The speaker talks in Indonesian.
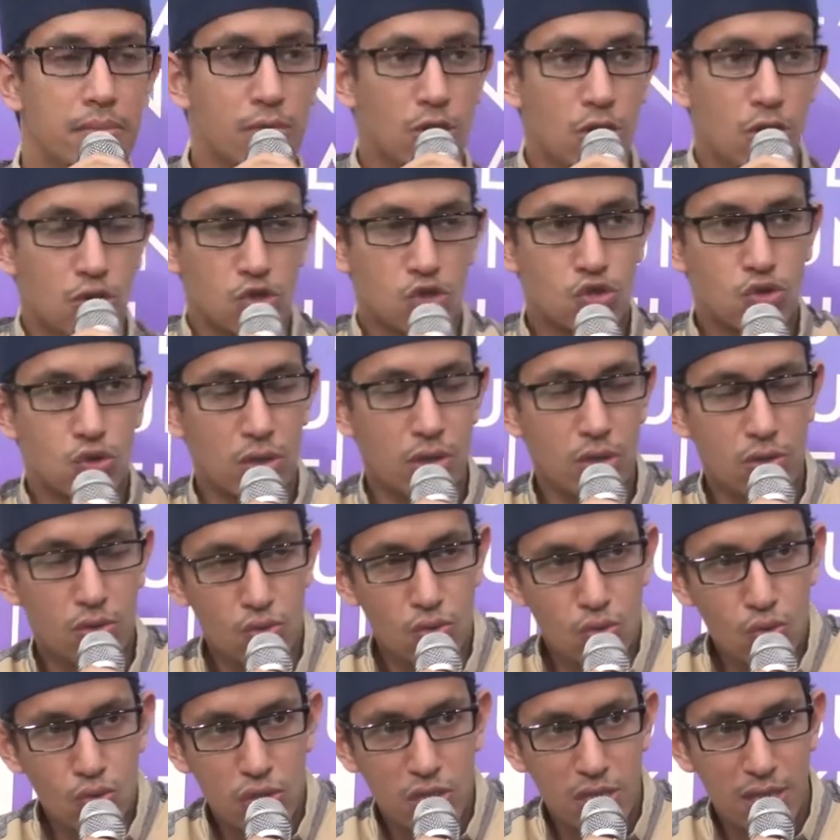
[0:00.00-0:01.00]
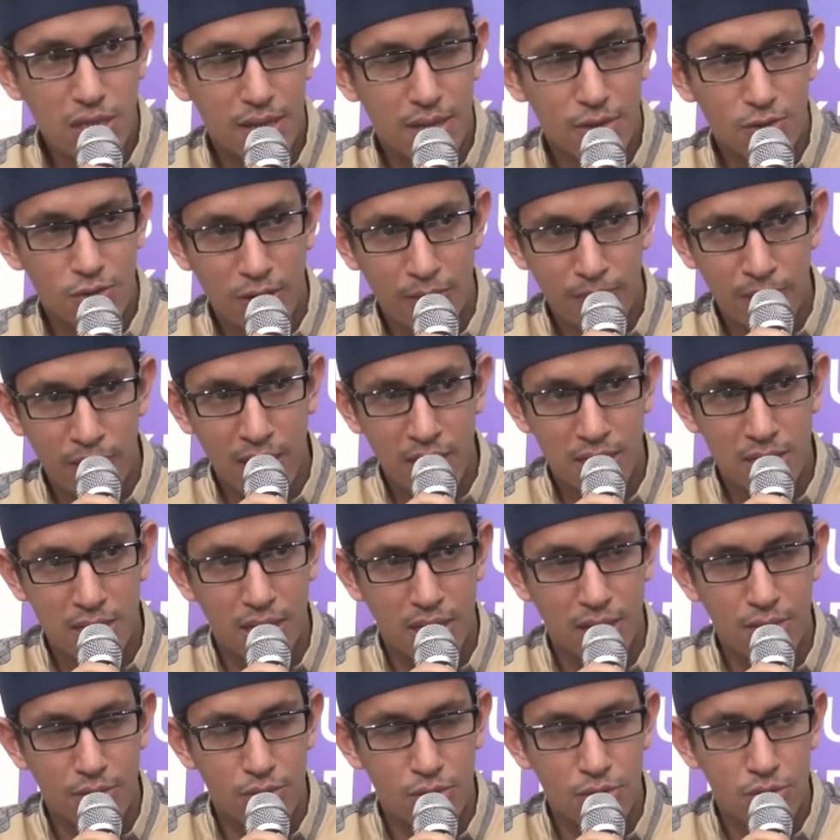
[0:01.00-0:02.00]
Rasul itu usia 12
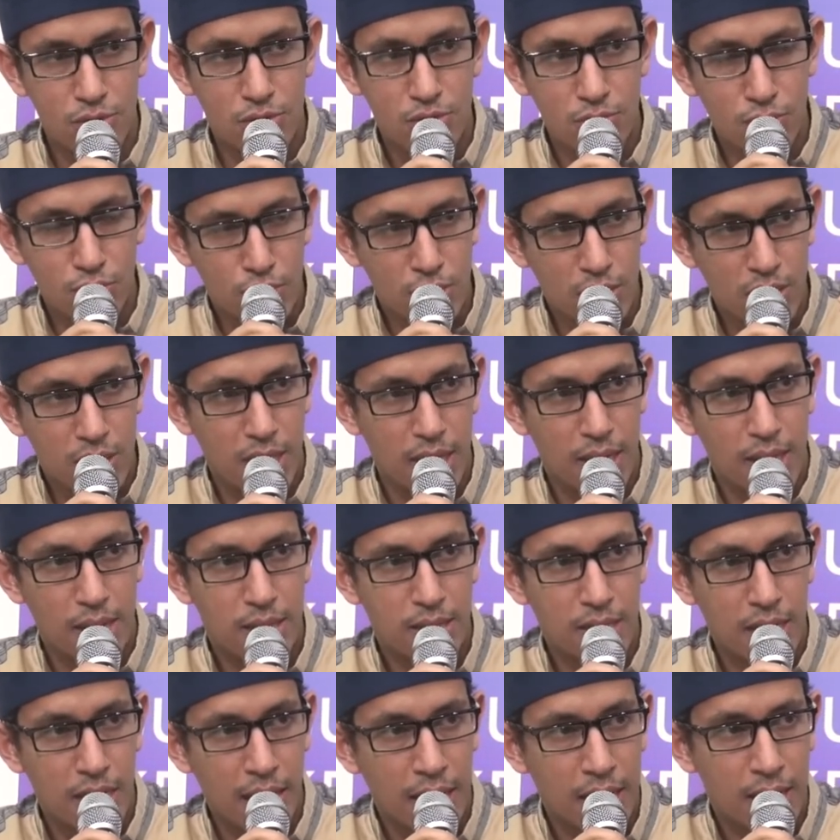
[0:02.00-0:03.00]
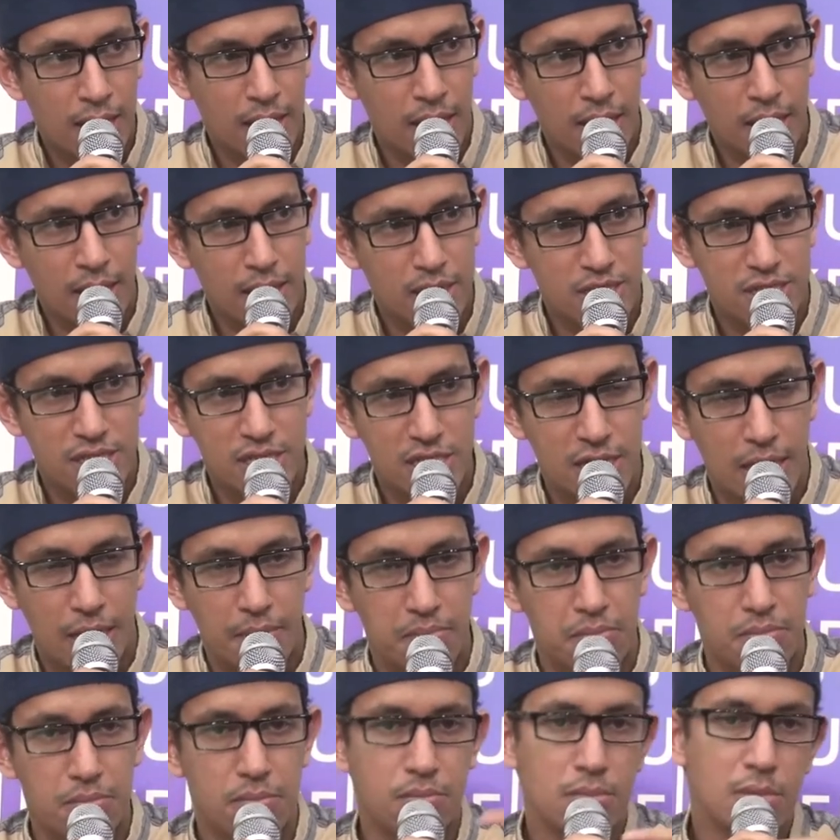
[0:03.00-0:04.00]
tahun sudah dagang ke
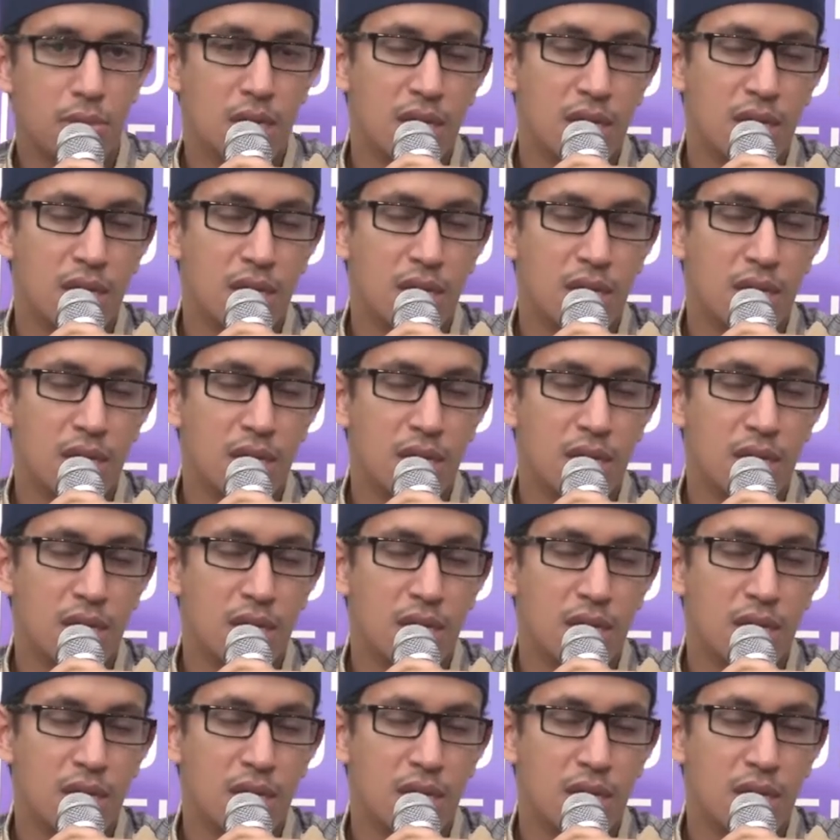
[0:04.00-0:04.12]
Syam.